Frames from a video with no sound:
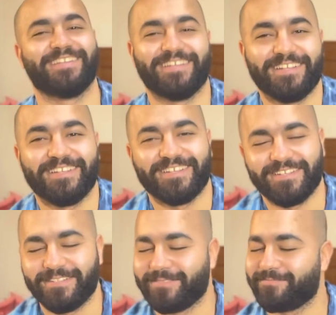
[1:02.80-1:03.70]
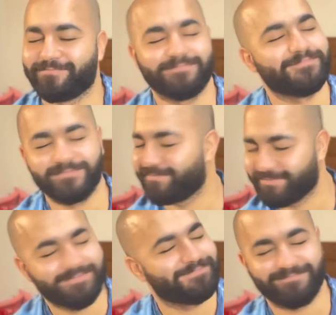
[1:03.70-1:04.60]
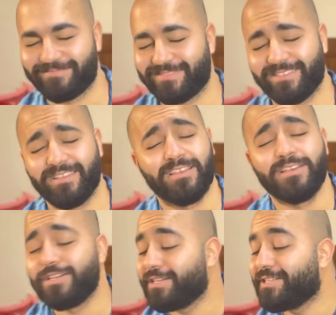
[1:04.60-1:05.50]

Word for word: نمر حبيب قلبي صباحك فل